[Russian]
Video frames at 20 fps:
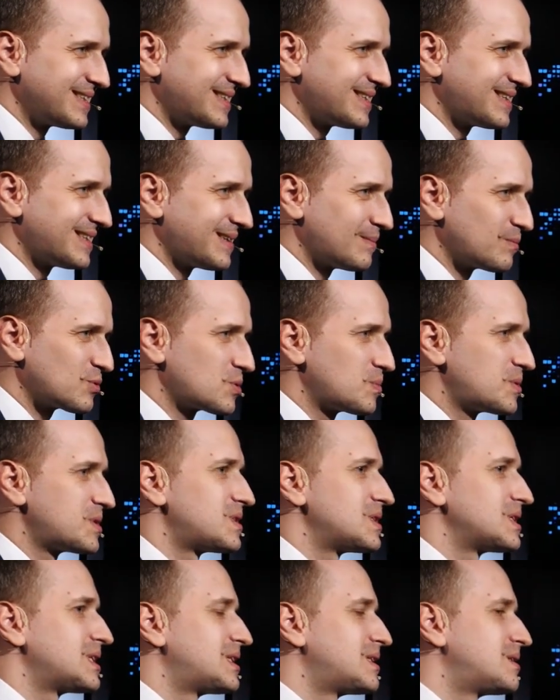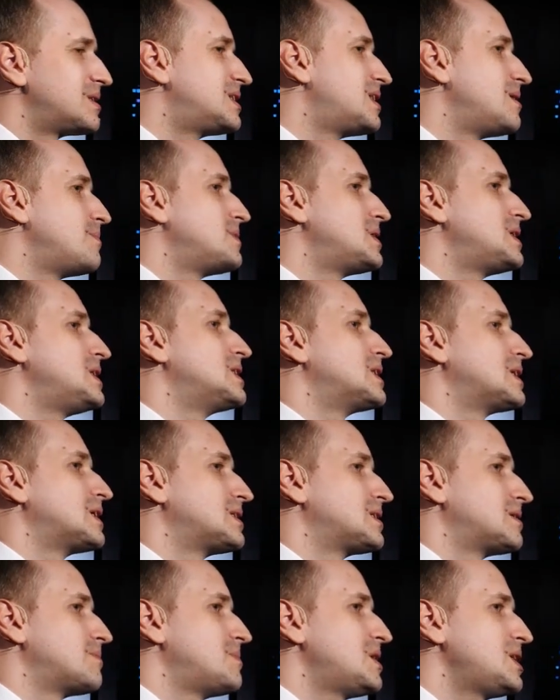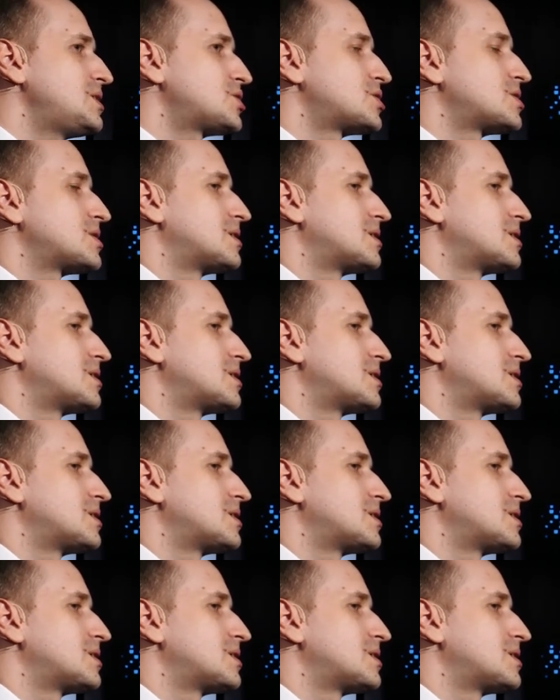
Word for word: Может быть, для Пекина это меньше